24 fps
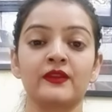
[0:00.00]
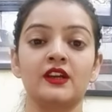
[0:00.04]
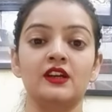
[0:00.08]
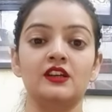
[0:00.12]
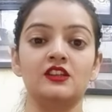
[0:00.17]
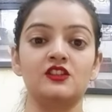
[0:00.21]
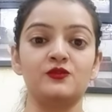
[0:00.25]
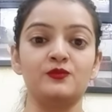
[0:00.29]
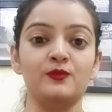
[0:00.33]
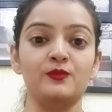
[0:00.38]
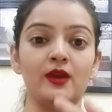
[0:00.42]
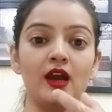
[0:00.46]

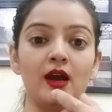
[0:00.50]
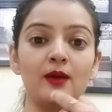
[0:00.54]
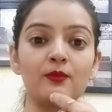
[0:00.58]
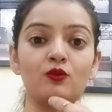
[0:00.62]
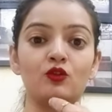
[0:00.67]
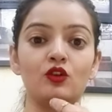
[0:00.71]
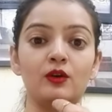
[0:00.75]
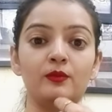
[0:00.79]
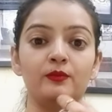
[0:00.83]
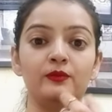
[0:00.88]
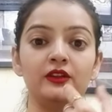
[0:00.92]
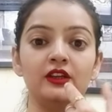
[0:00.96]
इसमें
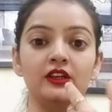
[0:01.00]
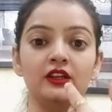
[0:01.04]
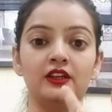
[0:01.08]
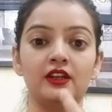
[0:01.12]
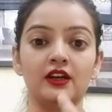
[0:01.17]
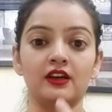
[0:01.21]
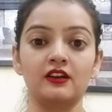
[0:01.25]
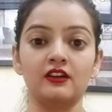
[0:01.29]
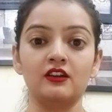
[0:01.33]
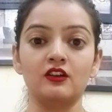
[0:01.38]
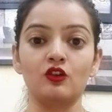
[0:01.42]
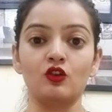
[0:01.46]
आपको अपनी
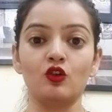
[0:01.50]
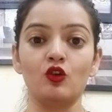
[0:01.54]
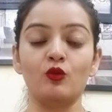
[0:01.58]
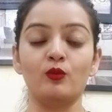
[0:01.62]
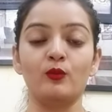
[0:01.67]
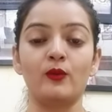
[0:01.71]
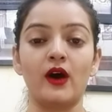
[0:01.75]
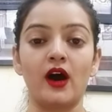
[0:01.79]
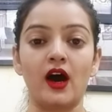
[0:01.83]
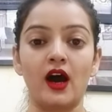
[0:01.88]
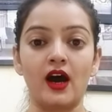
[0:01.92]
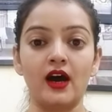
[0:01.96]
टंग को
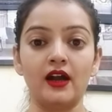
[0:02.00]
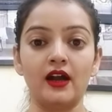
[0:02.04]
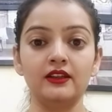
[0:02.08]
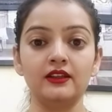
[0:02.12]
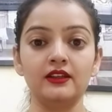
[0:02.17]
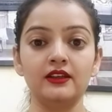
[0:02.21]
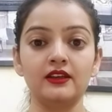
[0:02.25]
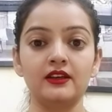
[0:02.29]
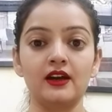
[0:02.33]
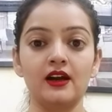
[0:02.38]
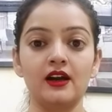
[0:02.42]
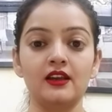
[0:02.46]
बाहर
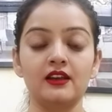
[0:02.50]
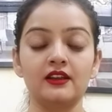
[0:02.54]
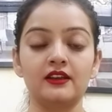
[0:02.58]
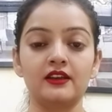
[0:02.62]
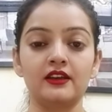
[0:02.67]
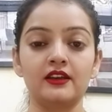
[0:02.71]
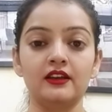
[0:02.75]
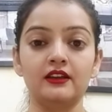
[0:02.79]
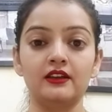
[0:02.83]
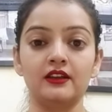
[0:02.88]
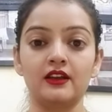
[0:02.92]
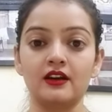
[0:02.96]
निकाल
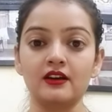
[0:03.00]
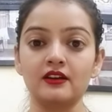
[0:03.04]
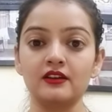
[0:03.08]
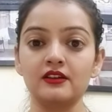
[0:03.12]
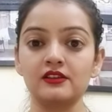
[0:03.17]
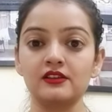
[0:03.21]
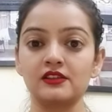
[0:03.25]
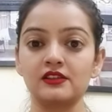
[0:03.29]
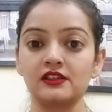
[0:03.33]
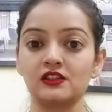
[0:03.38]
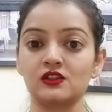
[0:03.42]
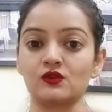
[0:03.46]
के टंग
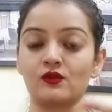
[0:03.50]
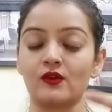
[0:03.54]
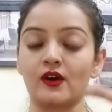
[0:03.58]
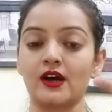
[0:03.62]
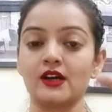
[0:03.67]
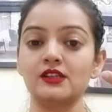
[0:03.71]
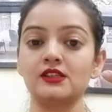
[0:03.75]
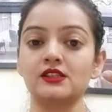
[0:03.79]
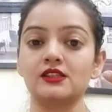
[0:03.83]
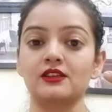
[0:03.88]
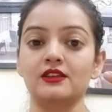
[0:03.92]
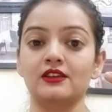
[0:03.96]
से
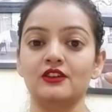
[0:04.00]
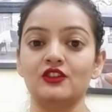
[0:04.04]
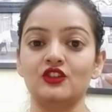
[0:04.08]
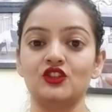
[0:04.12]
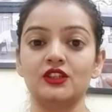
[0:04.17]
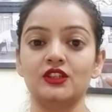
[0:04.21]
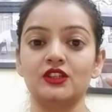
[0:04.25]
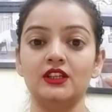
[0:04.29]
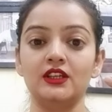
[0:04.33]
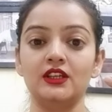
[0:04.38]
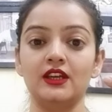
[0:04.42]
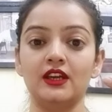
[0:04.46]
श्वास
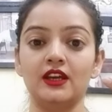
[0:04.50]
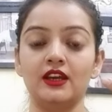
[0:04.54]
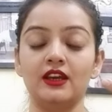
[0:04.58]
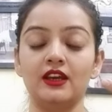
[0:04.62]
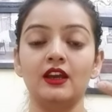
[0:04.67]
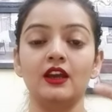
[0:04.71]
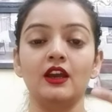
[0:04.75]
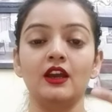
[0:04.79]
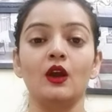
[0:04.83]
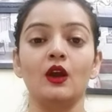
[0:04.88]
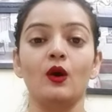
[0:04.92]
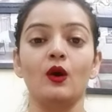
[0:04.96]
खींचनी है
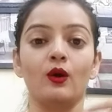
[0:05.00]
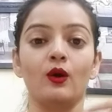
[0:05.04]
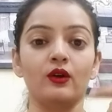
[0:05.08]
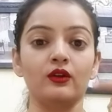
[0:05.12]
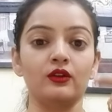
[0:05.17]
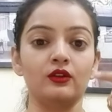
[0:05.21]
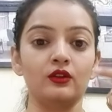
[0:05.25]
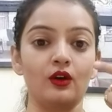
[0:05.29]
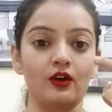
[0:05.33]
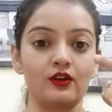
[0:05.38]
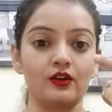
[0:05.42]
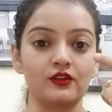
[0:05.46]
और
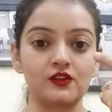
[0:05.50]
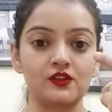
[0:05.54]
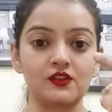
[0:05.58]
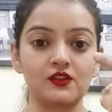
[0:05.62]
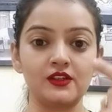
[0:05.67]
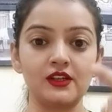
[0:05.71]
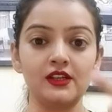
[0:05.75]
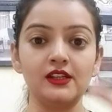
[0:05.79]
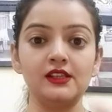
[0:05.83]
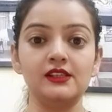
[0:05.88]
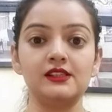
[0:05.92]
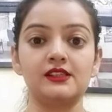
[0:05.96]

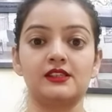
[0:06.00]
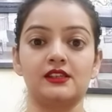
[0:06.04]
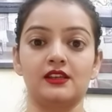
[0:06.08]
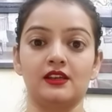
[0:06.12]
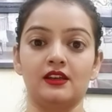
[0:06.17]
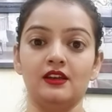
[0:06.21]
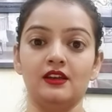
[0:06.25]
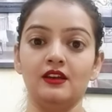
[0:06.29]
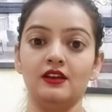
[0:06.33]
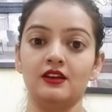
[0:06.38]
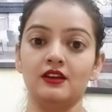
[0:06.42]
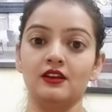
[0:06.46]
नॉस्ट्रिल से
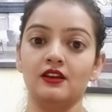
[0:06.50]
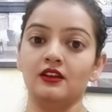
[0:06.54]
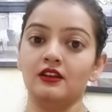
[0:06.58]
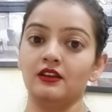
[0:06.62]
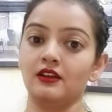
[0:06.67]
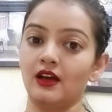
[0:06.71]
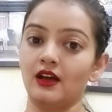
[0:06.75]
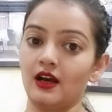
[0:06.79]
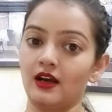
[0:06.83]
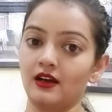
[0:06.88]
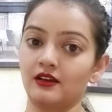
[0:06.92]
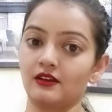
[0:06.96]

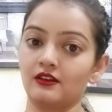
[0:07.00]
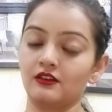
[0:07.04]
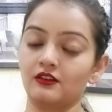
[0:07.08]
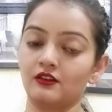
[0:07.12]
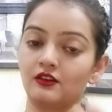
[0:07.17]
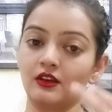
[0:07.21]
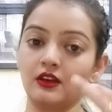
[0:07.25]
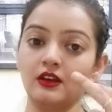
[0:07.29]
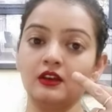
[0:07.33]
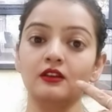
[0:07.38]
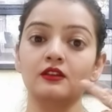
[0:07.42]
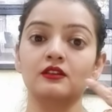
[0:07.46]
नाक
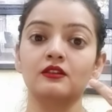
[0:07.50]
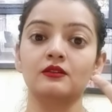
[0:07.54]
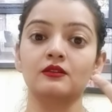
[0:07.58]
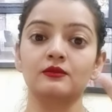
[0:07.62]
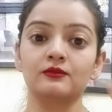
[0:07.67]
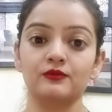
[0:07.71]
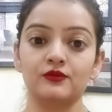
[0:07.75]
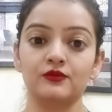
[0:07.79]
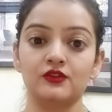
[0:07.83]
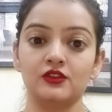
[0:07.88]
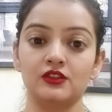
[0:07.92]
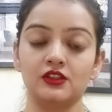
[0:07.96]
के
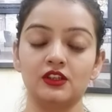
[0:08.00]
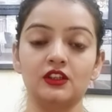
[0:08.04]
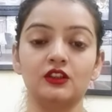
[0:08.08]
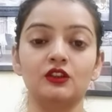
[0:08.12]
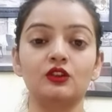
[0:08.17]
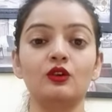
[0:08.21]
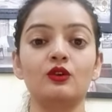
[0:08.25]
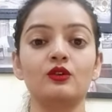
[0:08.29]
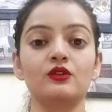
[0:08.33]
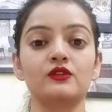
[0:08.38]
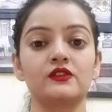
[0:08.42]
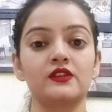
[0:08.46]

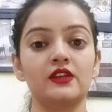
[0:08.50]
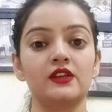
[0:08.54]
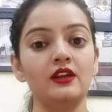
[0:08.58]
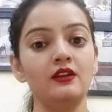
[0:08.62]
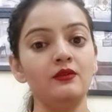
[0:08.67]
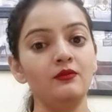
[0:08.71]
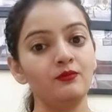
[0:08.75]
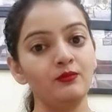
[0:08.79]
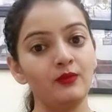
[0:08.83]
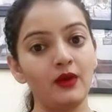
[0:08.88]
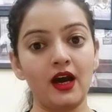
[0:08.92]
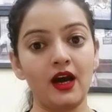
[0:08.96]
छिद्रों से
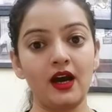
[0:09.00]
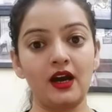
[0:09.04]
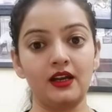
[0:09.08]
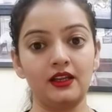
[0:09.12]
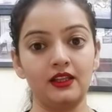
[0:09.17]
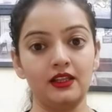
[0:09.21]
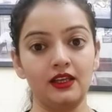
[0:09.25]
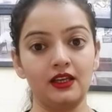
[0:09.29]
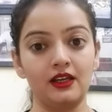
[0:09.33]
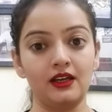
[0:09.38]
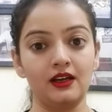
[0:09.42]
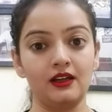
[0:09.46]
बाहर
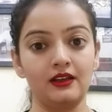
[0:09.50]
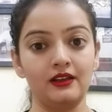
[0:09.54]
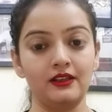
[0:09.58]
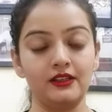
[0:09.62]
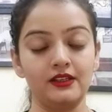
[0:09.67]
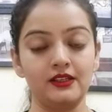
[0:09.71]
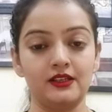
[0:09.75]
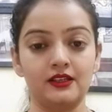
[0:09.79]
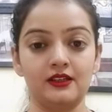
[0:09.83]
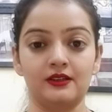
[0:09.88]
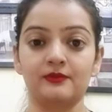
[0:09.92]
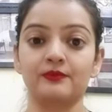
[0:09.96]

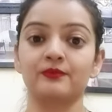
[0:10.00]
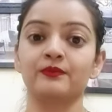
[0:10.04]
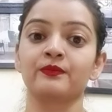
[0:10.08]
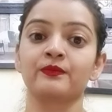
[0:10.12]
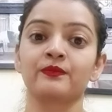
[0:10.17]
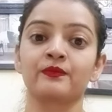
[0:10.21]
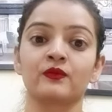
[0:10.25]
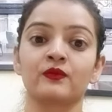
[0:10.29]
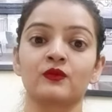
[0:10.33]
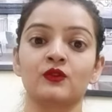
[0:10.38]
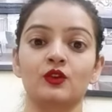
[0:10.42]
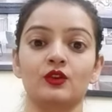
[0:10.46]
निकालनी है
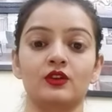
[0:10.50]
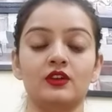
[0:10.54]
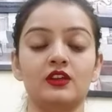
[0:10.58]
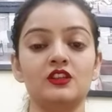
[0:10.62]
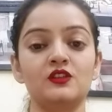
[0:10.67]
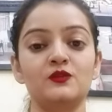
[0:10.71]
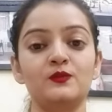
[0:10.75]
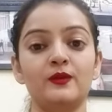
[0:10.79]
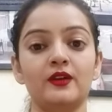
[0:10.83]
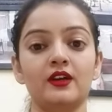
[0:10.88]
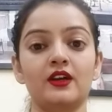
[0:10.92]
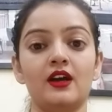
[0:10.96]
तो किस
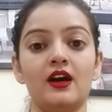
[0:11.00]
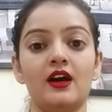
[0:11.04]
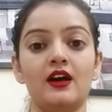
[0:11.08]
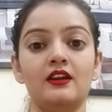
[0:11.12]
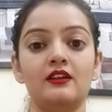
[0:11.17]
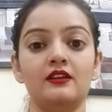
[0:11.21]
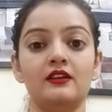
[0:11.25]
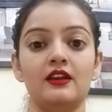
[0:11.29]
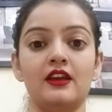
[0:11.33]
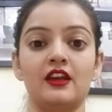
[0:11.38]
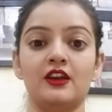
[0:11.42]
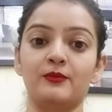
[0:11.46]
प्रकार
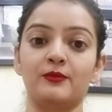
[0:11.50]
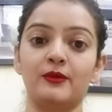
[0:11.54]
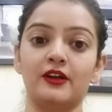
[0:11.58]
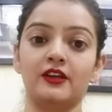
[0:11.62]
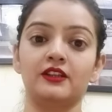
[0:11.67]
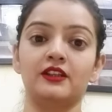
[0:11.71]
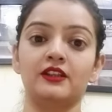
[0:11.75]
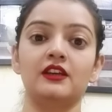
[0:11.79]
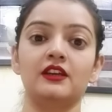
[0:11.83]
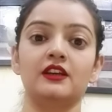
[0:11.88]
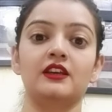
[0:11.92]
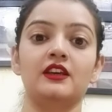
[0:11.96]
एक बार
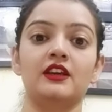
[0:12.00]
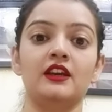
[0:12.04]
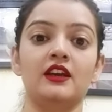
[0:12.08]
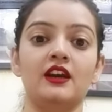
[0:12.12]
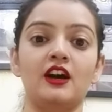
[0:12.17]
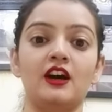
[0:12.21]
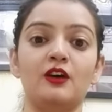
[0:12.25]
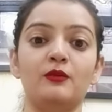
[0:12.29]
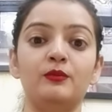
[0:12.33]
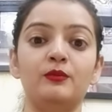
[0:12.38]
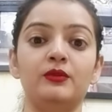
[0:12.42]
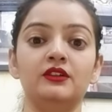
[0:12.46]
देखें
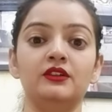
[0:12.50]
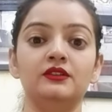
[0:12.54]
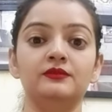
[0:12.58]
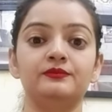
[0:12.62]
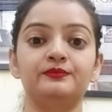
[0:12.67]
आप